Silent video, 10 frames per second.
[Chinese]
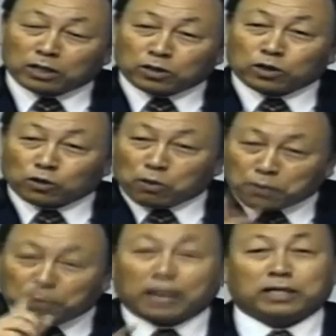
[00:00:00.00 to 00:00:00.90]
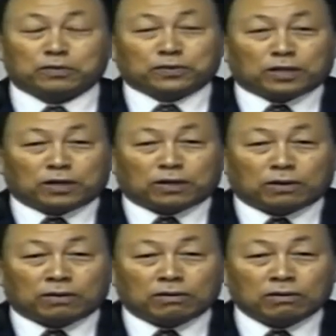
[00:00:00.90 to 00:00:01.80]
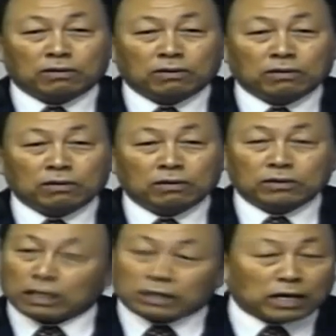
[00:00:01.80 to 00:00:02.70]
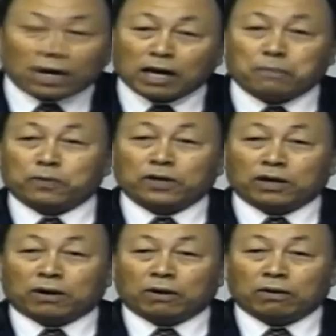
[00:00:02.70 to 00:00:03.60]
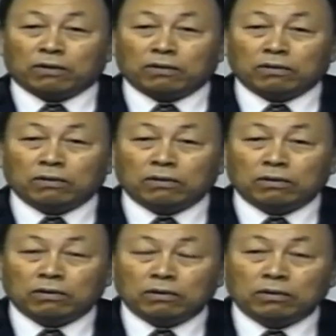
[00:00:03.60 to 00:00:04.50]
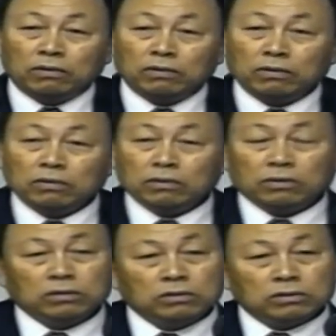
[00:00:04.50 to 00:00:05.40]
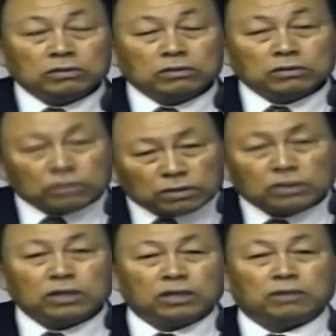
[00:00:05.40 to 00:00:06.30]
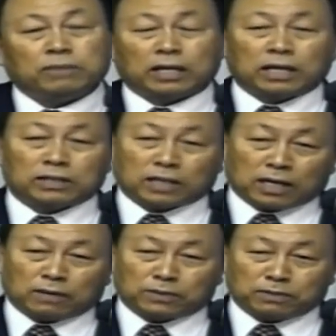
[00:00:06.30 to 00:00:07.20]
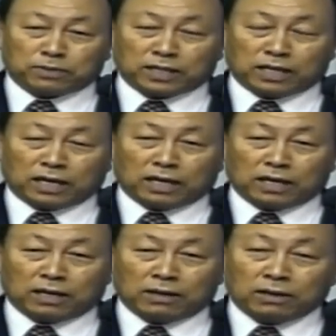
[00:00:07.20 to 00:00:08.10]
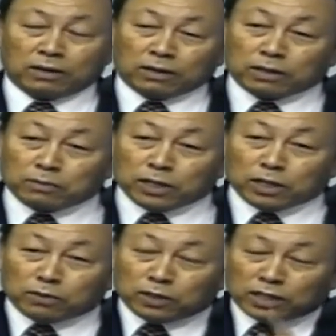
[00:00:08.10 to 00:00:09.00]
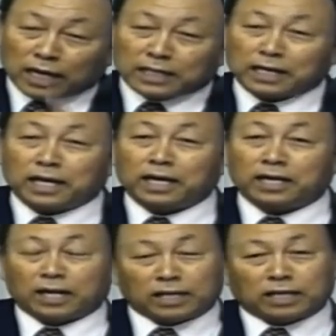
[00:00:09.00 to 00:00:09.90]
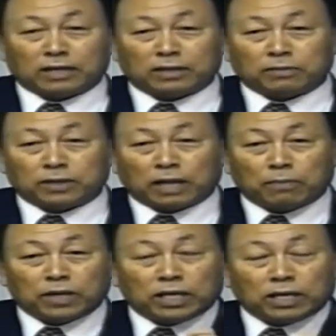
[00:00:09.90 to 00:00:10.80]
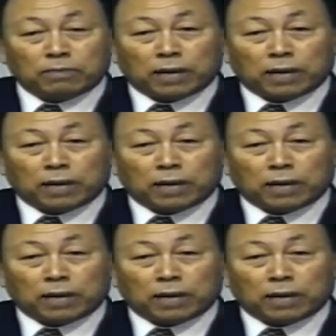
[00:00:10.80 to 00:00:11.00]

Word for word: 这并不是出于自己，乃是上帝所赐的。阿门。是谁的礼物呢？上帝赐予我的礼物，所以我要先遇见上帝。